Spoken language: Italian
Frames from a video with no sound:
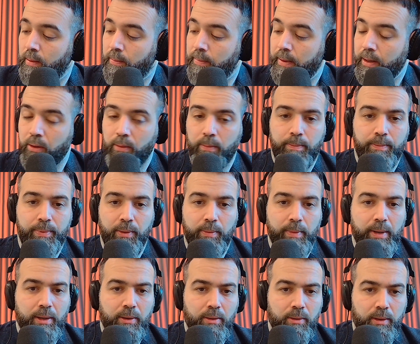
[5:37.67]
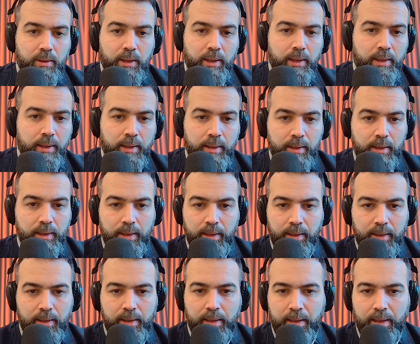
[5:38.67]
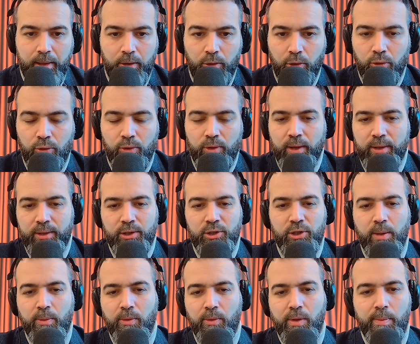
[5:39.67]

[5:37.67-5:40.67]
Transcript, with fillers: però più o meno l'onda diciamo,